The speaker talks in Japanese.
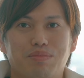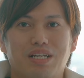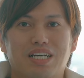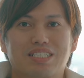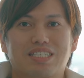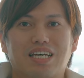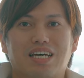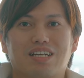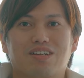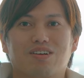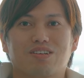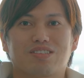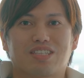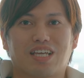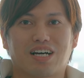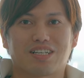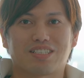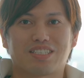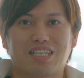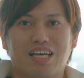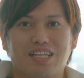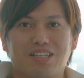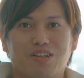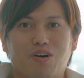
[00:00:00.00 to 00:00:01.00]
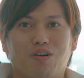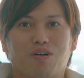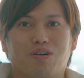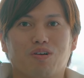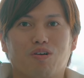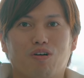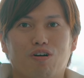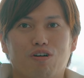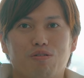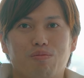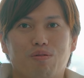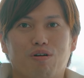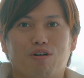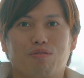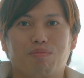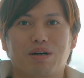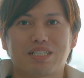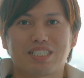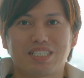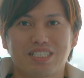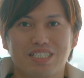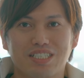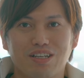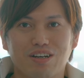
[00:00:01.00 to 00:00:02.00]
皆さんのたくさんのご応募をお
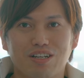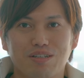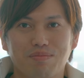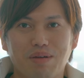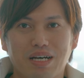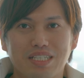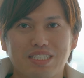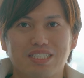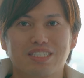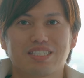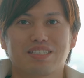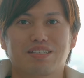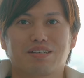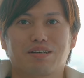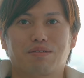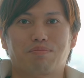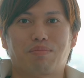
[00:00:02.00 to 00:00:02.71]
待ちしております。